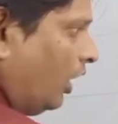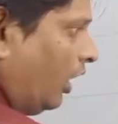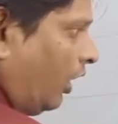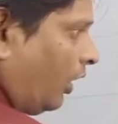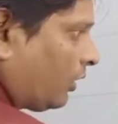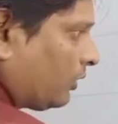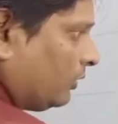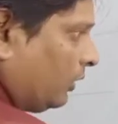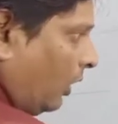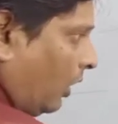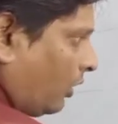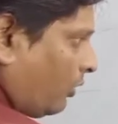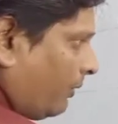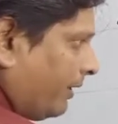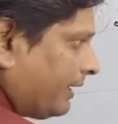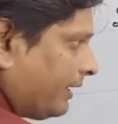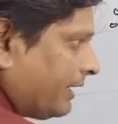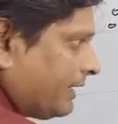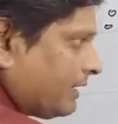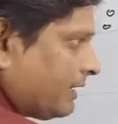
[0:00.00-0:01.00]
और लॉग
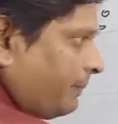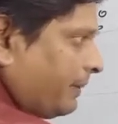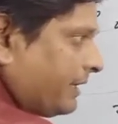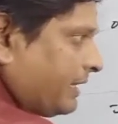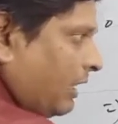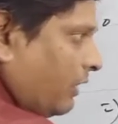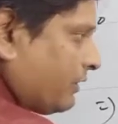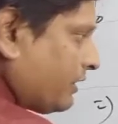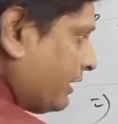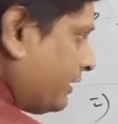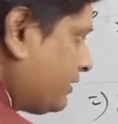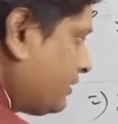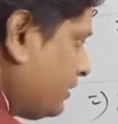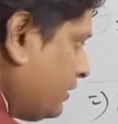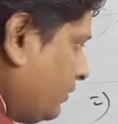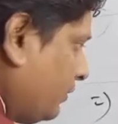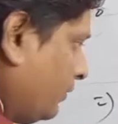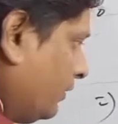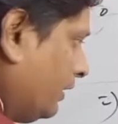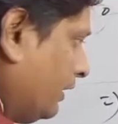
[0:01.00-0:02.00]
वन की जगह पर क्या हो जाएगा
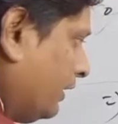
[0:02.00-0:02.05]
जीरो